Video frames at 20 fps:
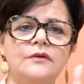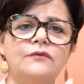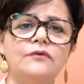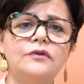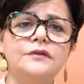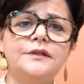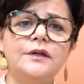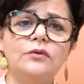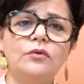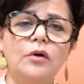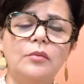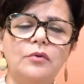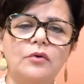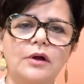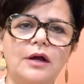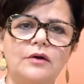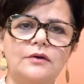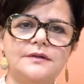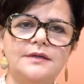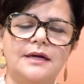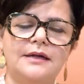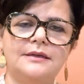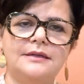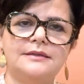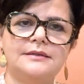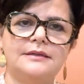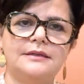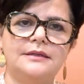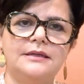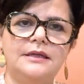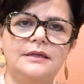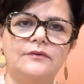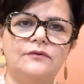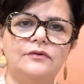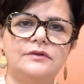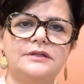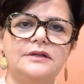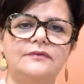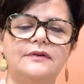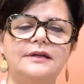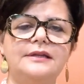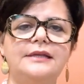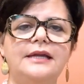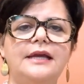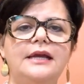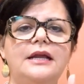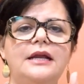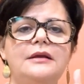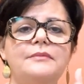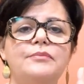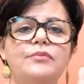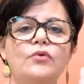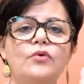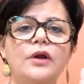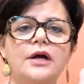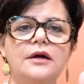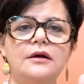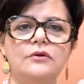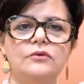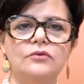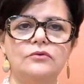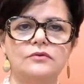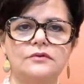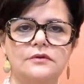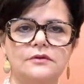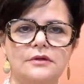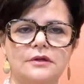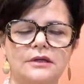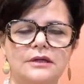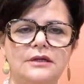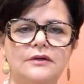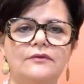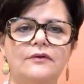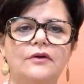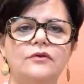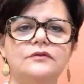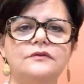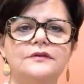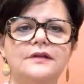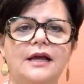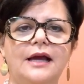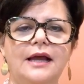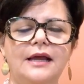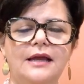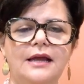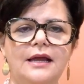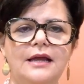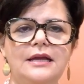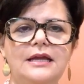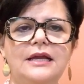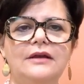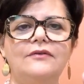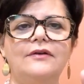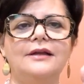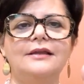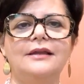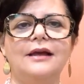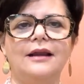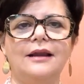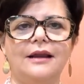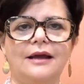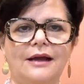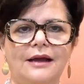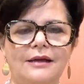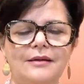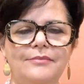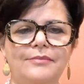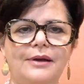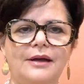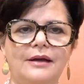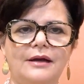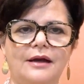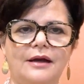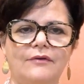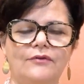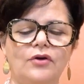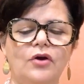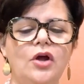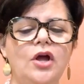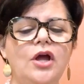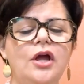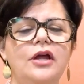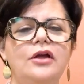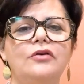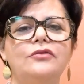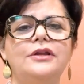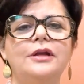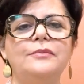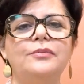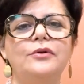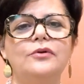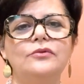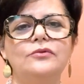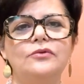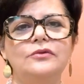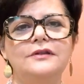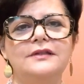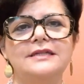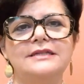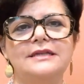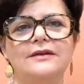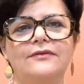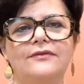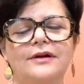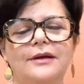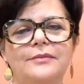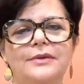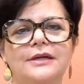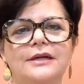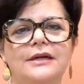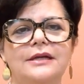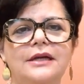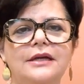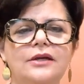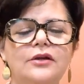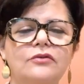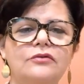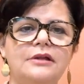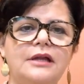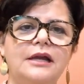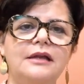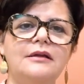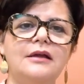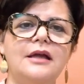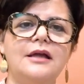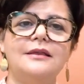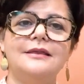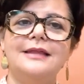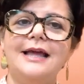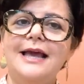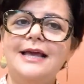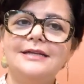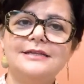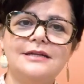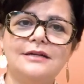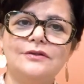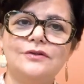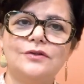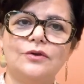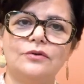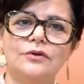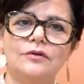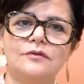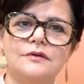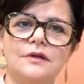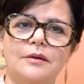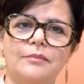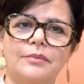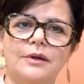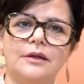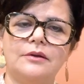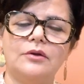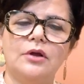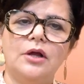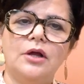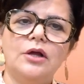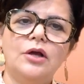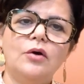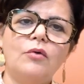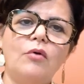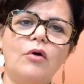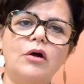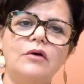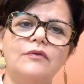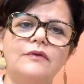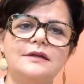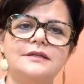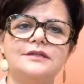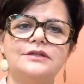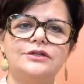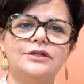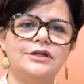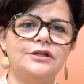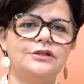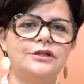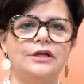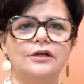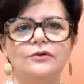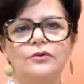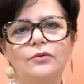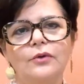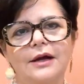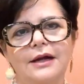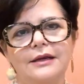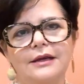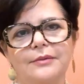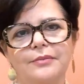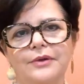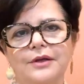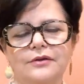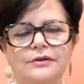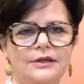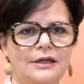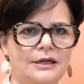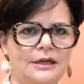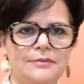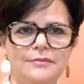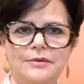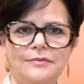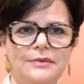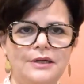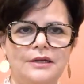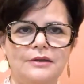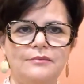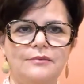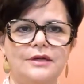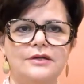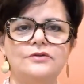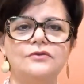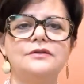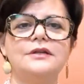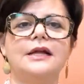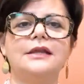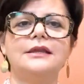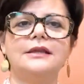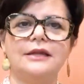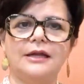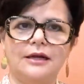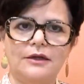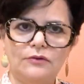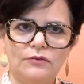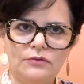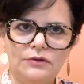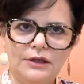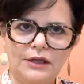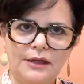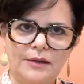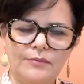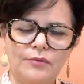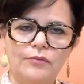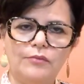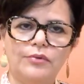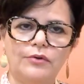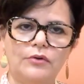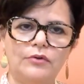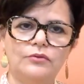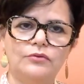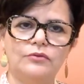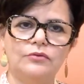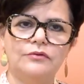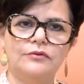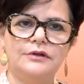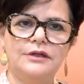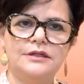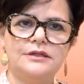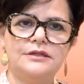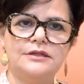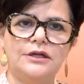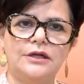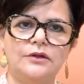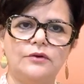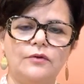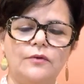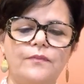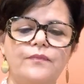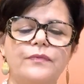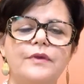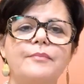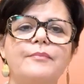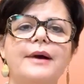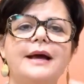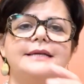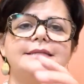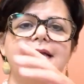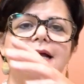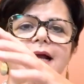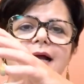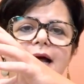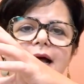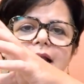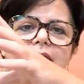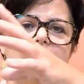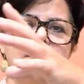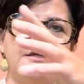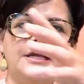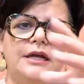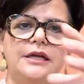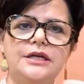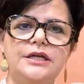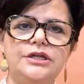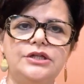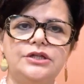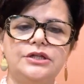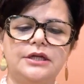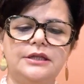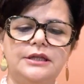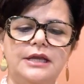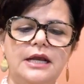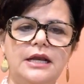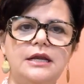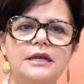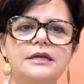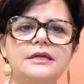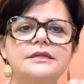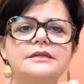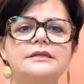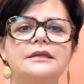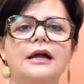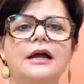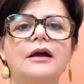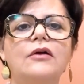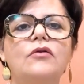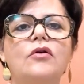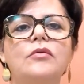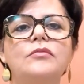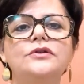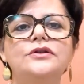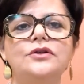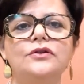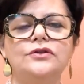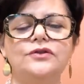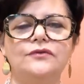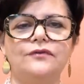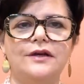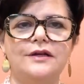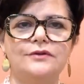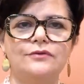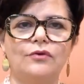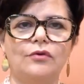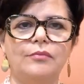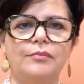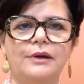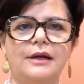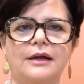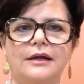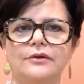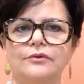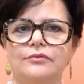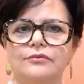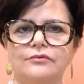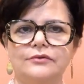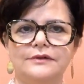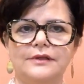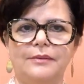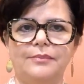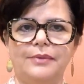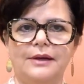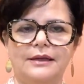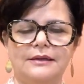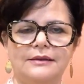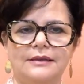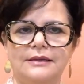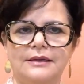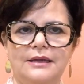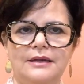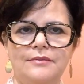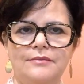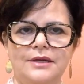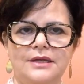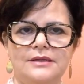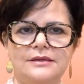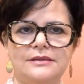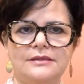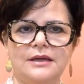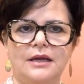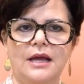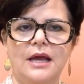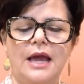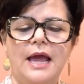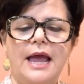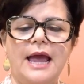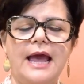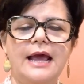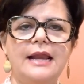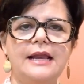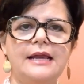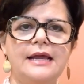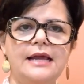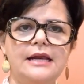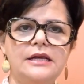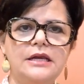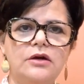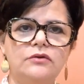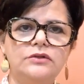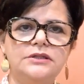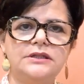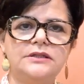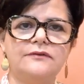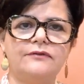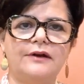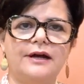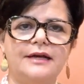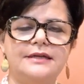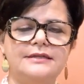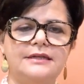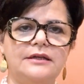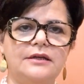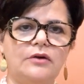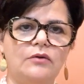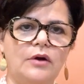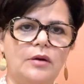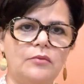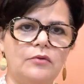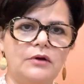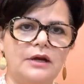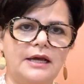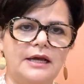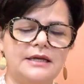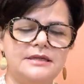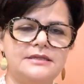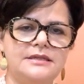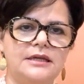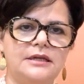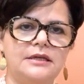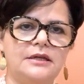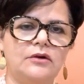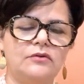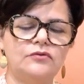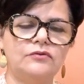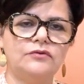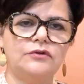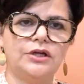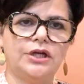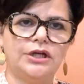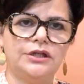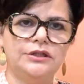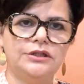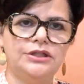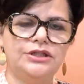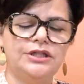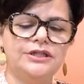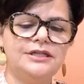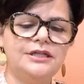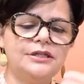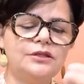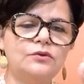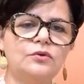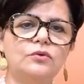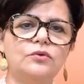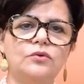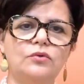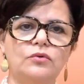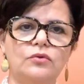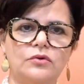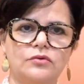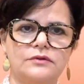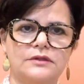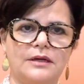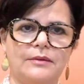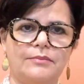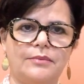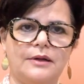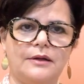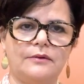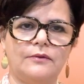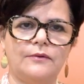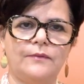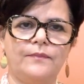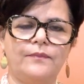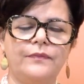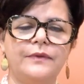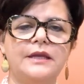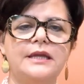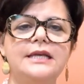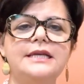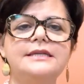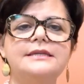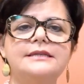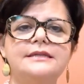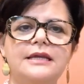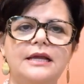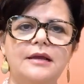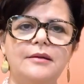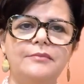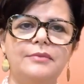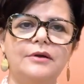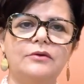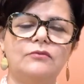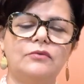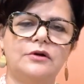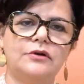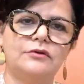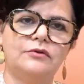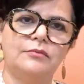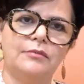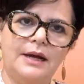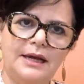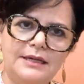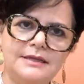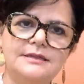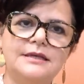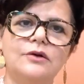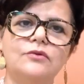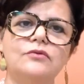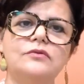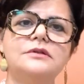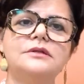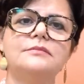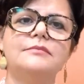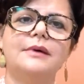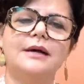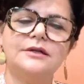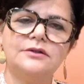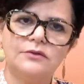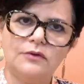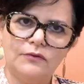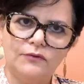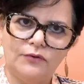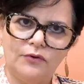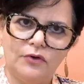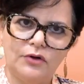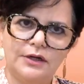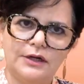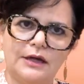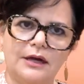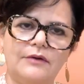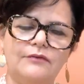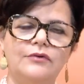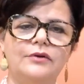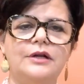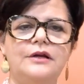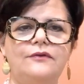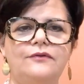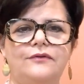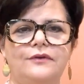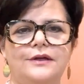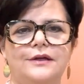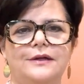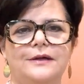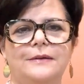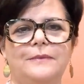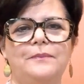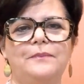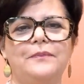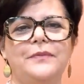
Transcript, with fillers: Você compra um calçado desse aqui, você vai ter ele por anos e vai usar ele e ele vai estar tá lá impecável. Eu tenho produto dessa fábrica aqui que eu tenho 10 anos que eu tenho um sapato. Eu olho e falo assim, gente, tem que doar, né? Porque não tem cabimento mas usar tanto tempo um produto desse jeito. Mas a característica dele está como se eu tivesse comprado o sapato naquele mês. Ele não desfaz, ele não amolece, ele não desestrutura o sapato. E sempre quanto mais você usa, mais confortável ele fica.